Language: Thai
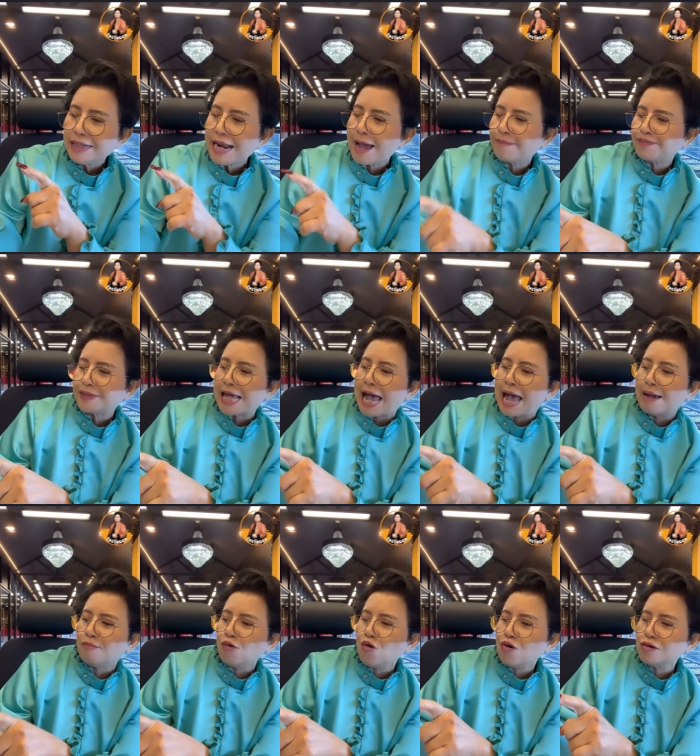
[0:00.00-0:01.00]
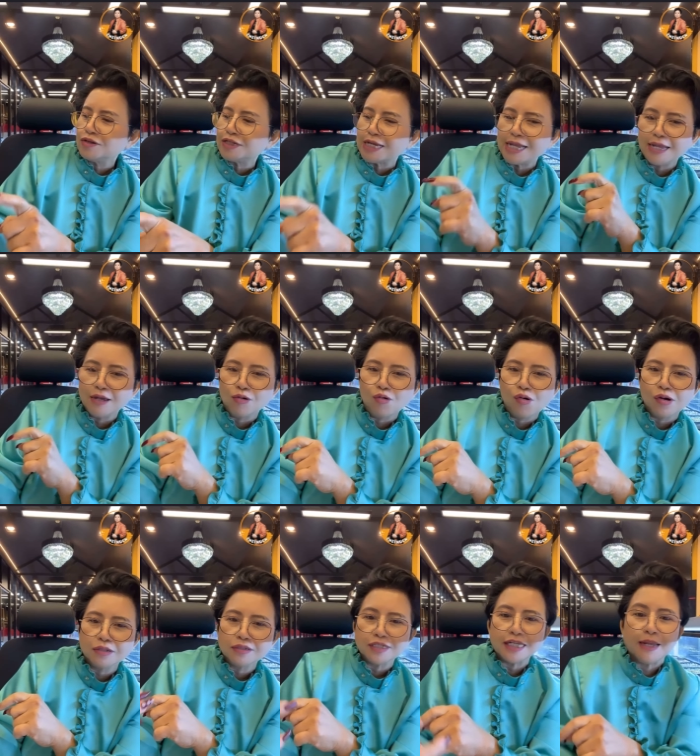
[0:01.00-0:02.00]
นับสามคนสี่ค
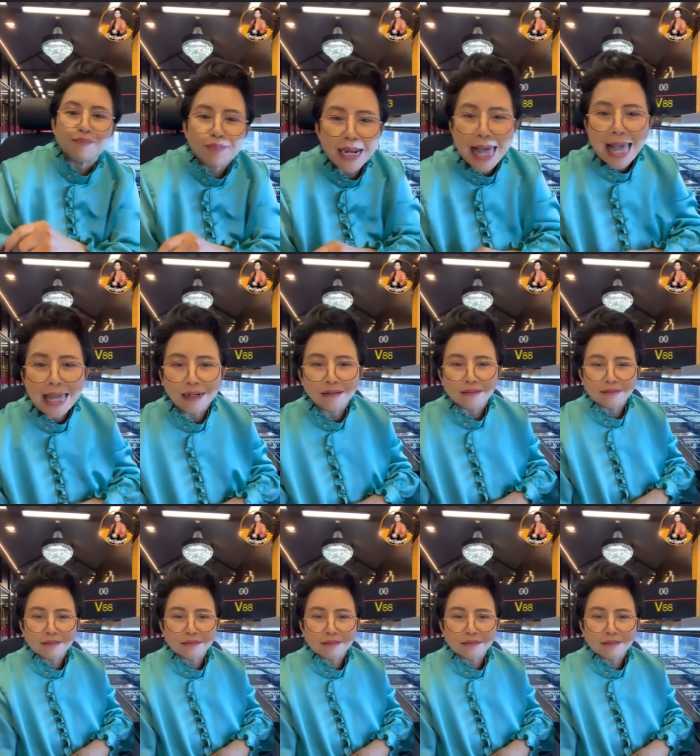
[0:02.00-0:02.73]
นสิบล้าน